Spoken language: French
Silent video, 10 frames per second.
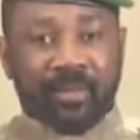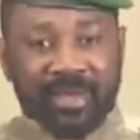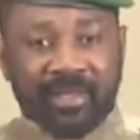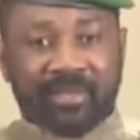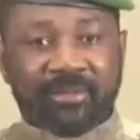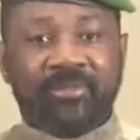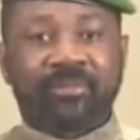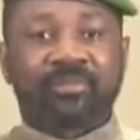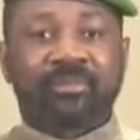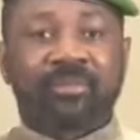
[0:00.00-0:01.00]
Par ailleurs,
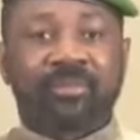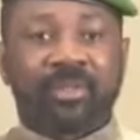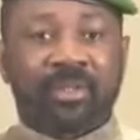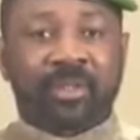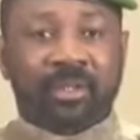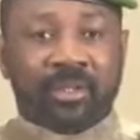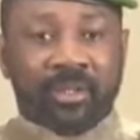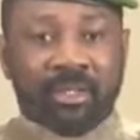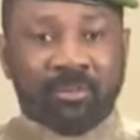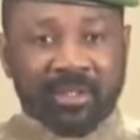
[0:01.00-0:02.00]

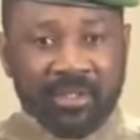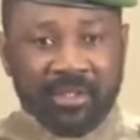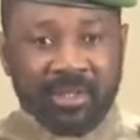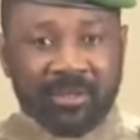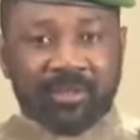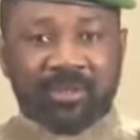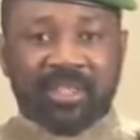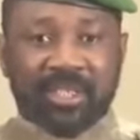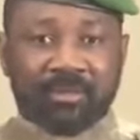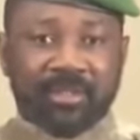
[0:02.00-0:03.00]
la
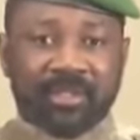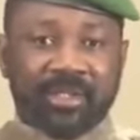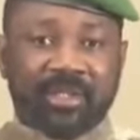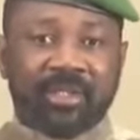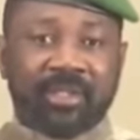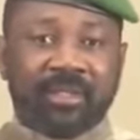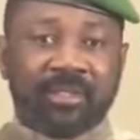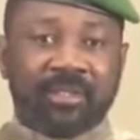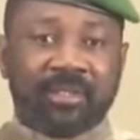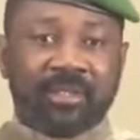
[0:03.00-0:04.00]
mutualisation des
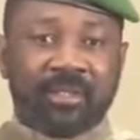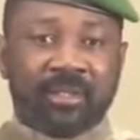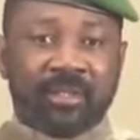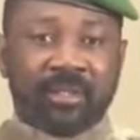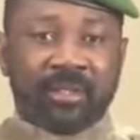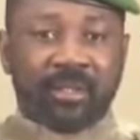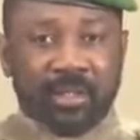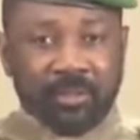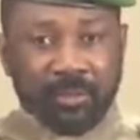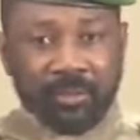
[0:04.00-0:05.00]
capacités
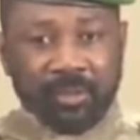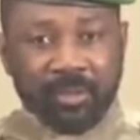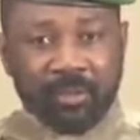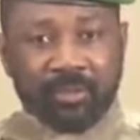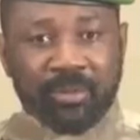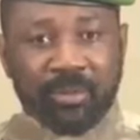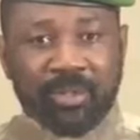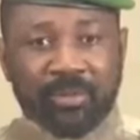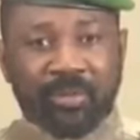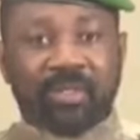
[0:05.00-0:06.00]
et le soutien
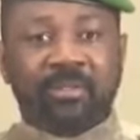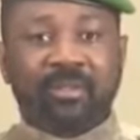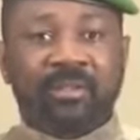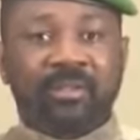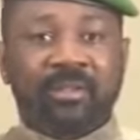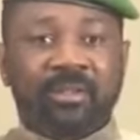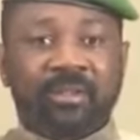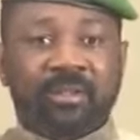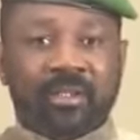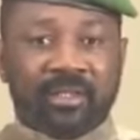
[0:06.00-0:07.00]
opérationnel
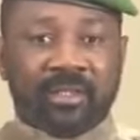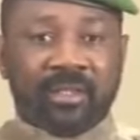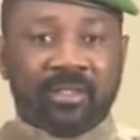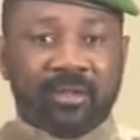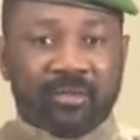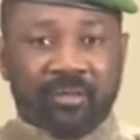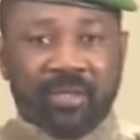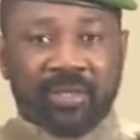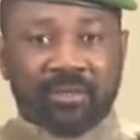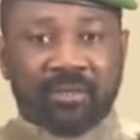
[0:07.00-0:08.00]
dans le cadre de la
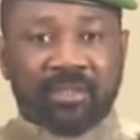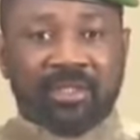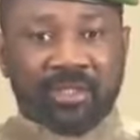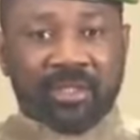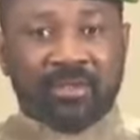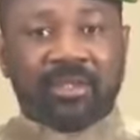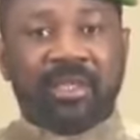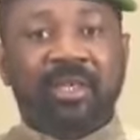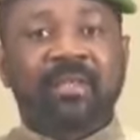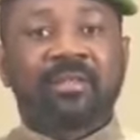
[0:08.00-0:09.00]
Confédération des États du
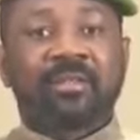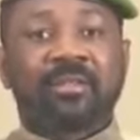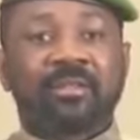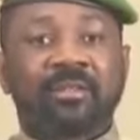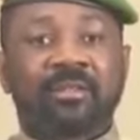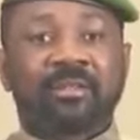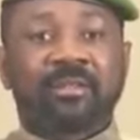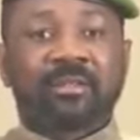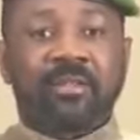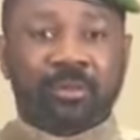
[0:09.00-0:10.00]
Sahel
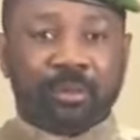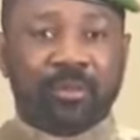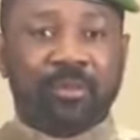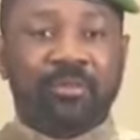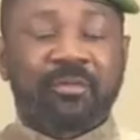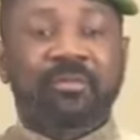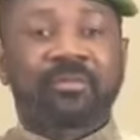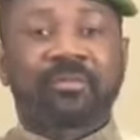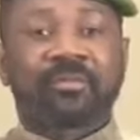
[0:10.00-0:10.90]
se poursuivent.